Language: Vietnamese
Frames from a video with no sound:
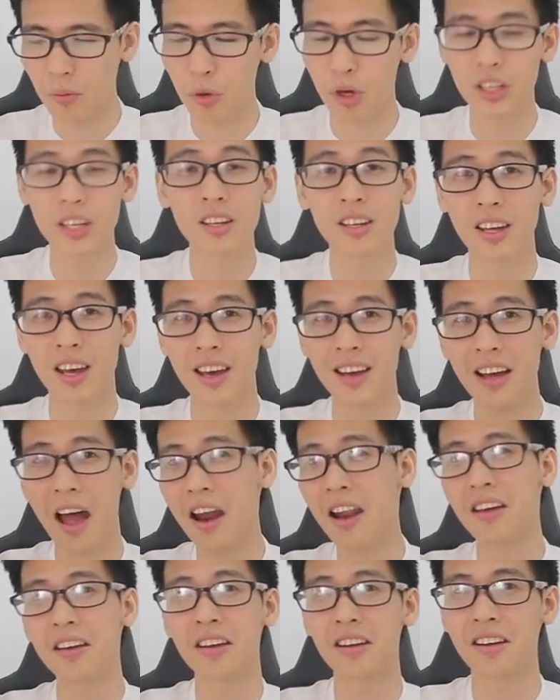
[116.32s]
một cái thiết kế
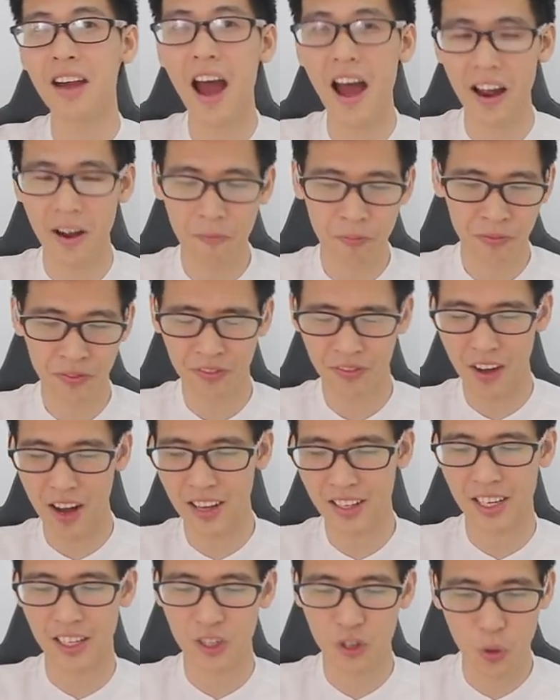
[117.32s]
khá là hiện đại
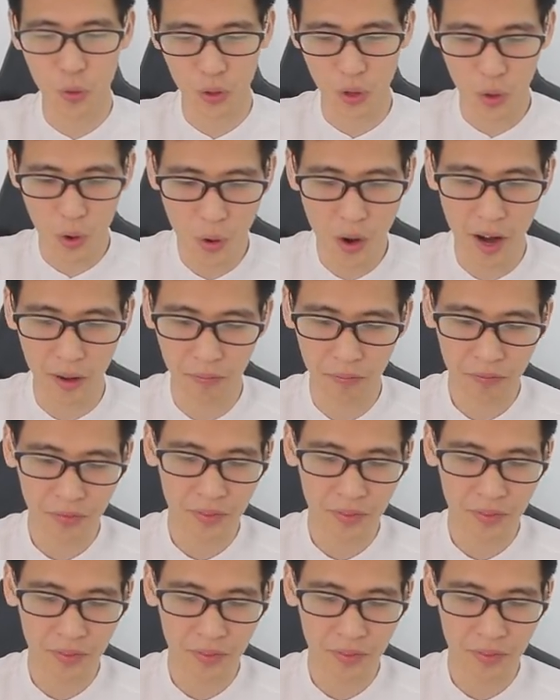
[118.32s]
và trẻ trung, đúng không ạ?